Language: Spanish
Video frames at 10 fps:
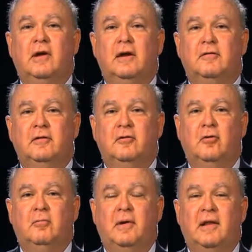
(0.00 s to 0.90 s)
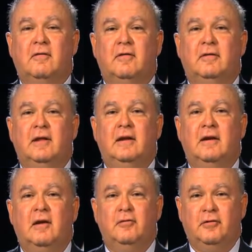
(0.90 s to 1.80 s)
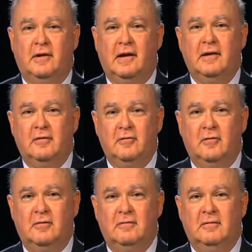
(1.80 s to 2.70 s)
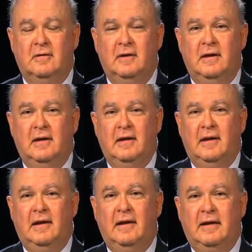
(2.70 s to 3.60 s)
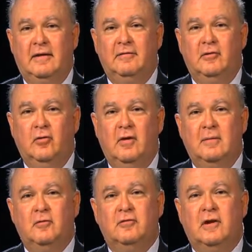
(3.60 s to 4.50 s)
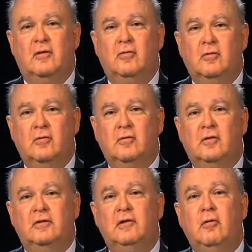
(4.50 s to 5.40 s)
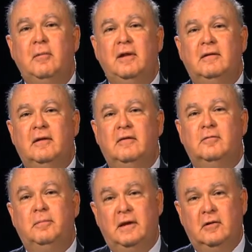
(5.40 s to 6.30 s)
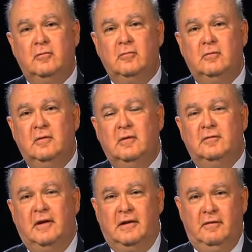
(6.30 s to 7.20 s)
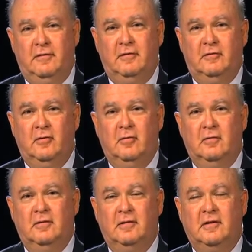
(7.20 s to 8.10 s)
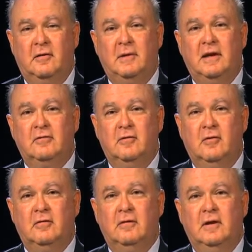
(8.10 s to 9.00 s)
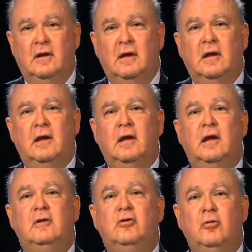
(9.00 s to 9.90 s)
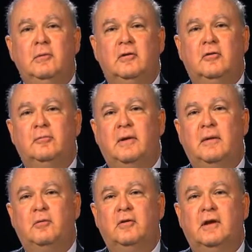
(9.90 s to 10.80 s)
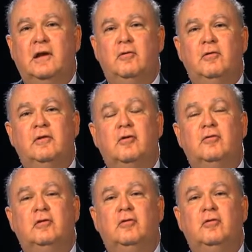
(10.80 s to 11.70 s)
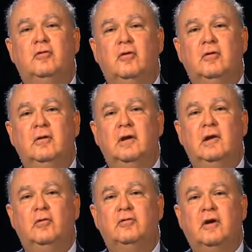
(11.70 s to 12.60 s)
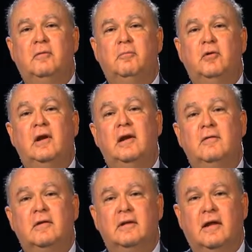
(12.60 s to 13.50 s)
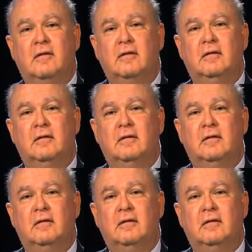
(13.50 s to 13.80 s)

ejército para defender a nuestra gran nación. El ejército ha demostrado continuamente espíritu, sacrificio, determinación, indómitos para proteger nuestra Constitución y luchar por la libertad.